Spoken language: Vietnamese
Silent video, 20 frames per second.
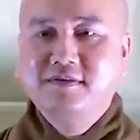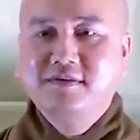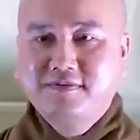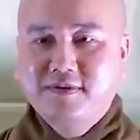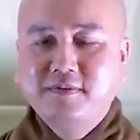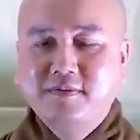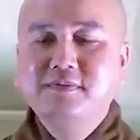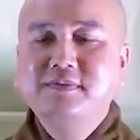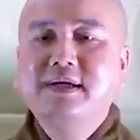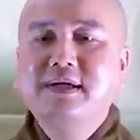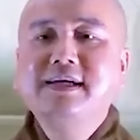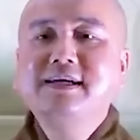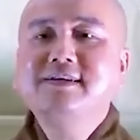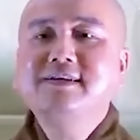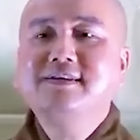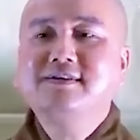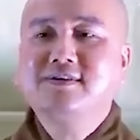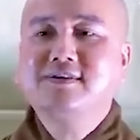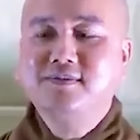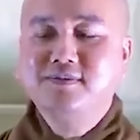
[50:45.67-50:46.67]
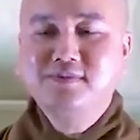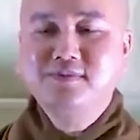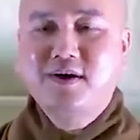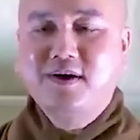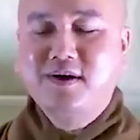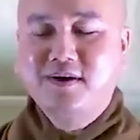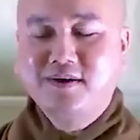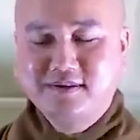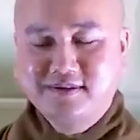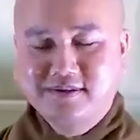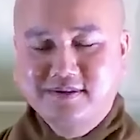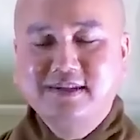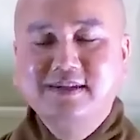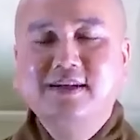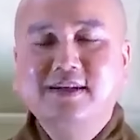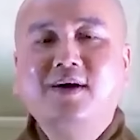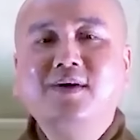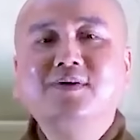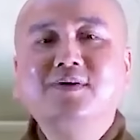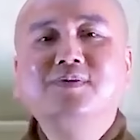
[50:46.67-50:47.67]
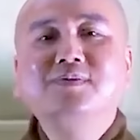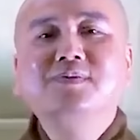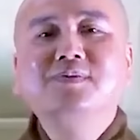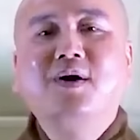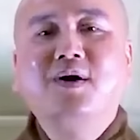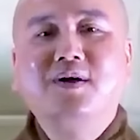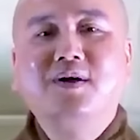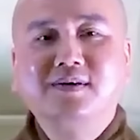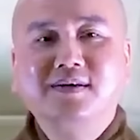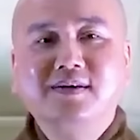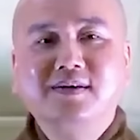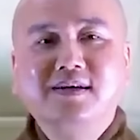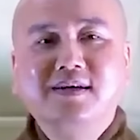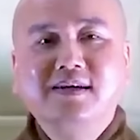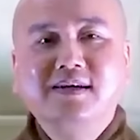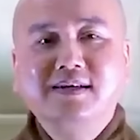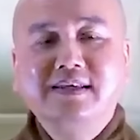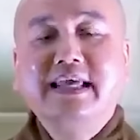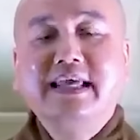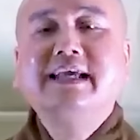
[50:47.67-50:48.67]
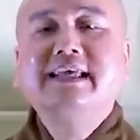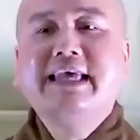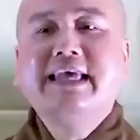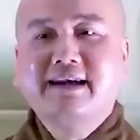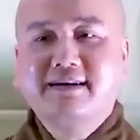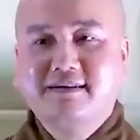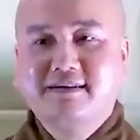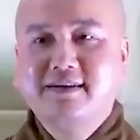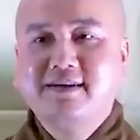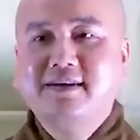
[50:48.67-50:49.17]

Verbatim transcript: phong kiến, cũng còn, xin lỗi, cũng còn dè dặt.